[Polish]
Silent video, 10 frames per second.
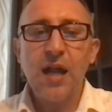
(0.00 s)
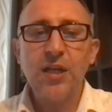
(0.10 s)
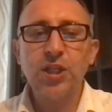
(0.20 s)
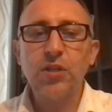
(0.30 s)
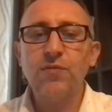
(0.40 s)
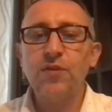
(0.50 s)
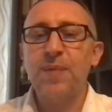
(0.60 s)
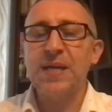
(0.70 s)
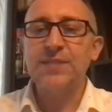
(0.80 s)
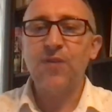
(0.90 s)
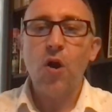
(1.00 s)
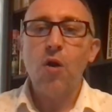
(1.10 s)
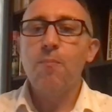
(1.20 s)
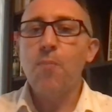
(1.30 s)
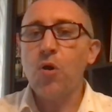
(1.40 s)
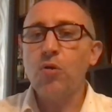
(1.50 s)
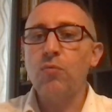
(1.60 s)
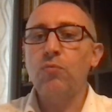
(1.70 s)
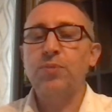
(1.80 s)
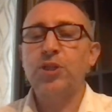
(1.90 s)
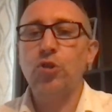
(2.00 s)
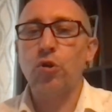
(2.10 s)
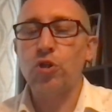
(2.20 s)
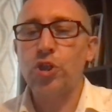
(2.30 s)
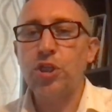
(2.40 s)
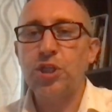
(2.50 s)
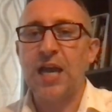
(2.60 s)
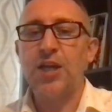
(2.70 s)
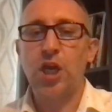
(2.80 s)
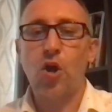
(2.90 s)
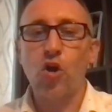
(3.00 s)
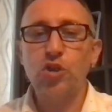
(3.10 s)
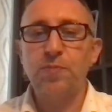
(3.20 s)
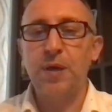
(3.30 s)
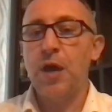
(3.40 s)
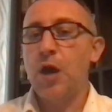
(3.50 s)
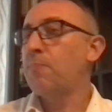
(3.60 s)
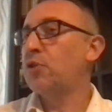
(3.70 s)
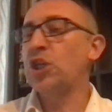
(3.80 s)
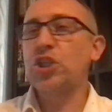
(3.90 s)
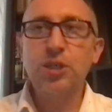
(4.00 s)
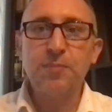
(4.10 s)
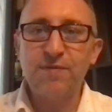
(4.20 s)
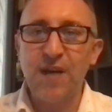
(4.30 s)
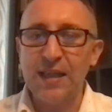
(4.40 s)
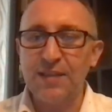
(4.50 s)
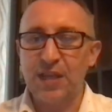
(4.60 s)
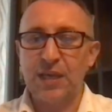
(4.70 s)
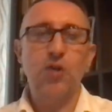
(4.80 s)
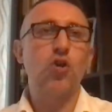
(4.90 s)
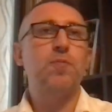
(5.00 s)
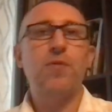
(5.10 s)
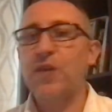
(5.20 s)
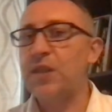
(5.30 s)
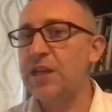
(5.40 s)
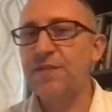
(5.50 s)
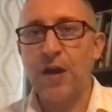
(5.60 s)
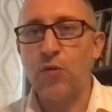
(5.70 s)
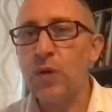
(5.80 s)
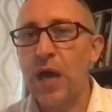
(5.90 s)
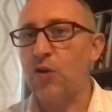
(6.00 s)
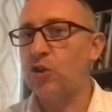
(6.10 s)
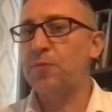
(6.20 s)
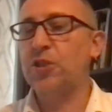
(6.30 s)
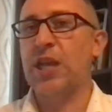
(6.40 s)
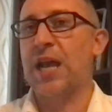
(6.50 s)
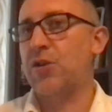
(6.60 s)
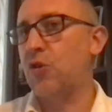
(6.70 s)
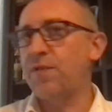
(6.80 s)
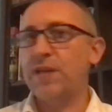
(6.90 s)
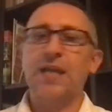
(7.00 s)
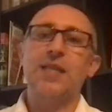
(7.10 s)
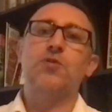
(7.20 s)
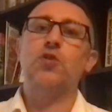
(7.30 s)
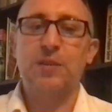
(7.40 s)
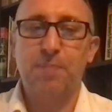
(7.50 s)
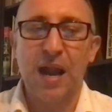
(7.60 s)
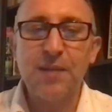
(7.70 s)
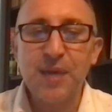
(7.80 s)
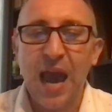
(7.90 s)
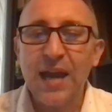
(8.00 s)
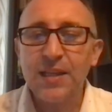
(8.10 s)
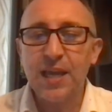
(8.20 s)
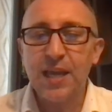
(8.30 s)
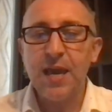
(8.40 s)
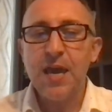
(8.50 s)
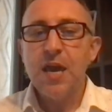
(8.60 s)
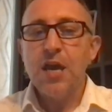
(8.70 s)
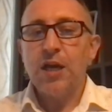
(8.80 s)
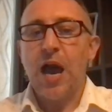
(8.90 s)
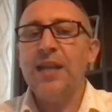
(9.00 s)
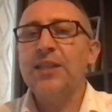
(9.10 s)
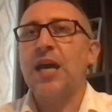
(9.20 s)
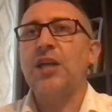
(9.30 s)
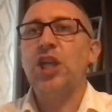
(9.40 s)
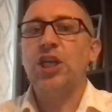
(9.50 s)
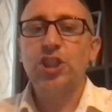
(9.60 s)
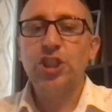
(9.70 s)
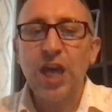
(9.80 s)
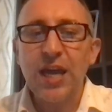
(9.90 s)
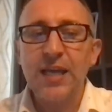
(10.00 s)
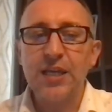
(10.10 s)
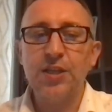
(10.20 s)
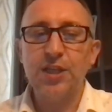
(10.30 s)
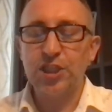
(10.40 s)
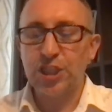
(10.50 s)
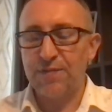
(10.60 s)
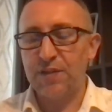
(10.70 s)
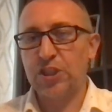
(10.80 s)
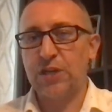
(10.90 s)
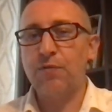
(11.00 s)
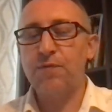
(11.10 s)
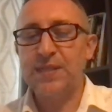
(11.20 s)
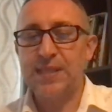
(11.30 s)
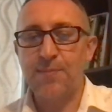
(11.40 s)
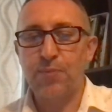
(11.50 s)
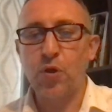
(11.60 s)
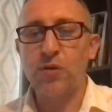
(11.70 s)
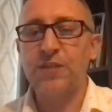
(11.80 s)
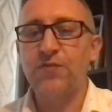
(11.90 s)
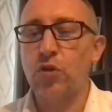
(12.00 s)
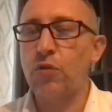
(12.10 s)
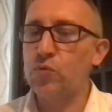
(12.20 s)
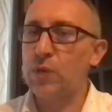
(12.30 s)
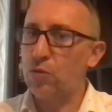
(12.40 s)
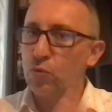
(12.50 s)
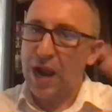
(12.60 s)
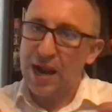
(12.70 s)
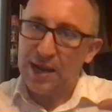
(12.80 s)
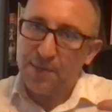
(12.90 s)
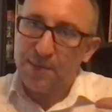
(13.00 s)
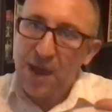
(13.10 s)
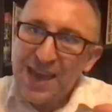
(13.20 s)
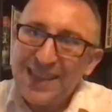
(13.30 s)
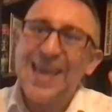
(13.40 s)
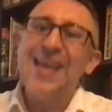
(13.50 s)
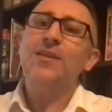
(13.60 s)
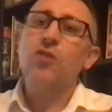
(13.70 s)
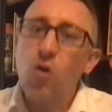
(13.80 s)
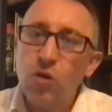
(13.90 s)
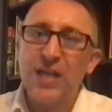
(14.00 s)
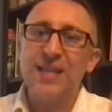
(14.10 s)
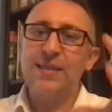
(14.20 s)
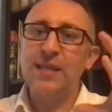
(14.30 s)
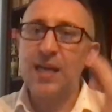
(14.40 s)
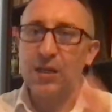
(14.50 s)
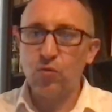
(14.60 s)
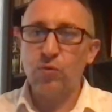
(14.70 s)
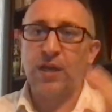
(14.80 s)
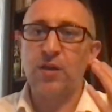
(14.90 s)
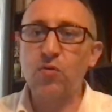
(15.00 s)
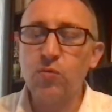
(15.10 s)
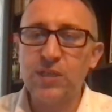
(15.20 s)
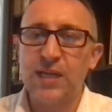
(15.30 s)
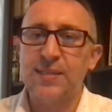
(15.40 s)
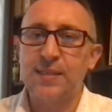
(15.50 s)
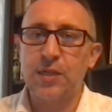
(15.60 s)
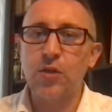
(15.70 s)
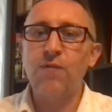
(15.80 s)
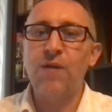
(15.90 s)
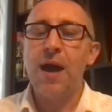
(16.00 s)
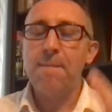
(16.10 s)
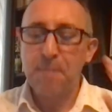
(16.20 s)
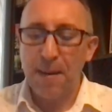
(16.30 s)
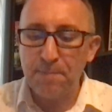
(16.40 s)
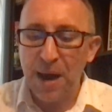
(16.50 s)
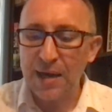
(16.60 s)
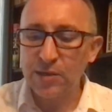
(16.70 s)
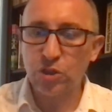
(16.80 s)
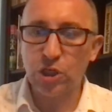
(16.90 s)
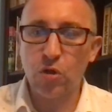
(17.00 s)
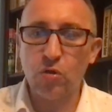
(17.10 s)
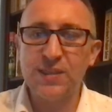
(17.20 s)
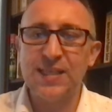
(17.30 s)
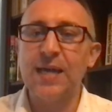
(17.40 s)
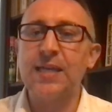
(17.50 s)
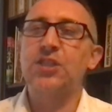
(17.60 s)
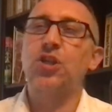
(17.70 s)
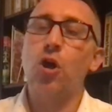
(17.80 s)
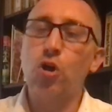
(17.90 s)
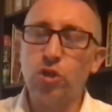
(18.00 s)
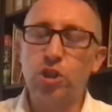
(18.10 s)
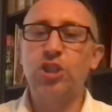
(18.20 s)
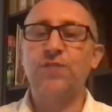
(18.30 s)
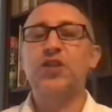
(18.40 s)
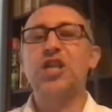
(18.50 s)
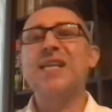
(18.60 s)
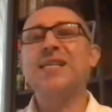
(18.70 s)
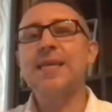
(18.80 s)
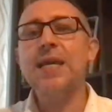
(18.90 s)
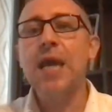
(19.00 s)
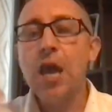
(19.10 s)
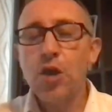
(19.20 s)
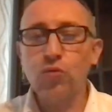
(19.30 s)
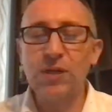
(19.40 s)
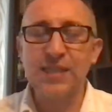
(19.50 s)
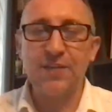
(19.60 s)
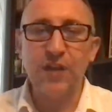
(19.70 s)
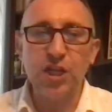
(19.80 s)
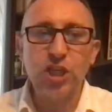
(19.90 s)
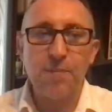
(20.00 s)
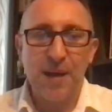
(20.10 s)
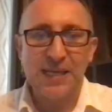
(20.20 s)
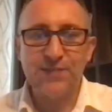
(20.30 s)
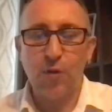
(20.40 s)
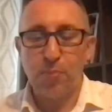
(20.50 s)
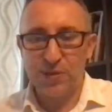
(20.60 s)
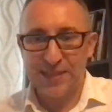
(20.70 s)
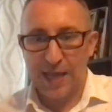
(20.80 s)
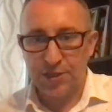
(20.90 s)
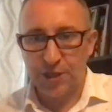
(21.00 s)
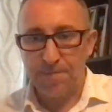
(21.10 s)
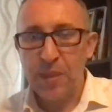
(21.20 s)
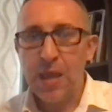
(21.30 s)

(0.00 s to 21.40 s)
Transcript: ale szanowni Państwo, mogą być to rośliny także choćby przetrzymywane w takich odpowiednich warunkach, choćby szklarniowych, jak na przykład palmiarnie, ale także i szereg innych drzew i krzewów występujących w środowisku naturalnym. Ten konkretny gatunek, kuska cytrynowa, ma bardzo szeroki zakres roślin żywicielskich, które za chwileczkę Państwo poznacie.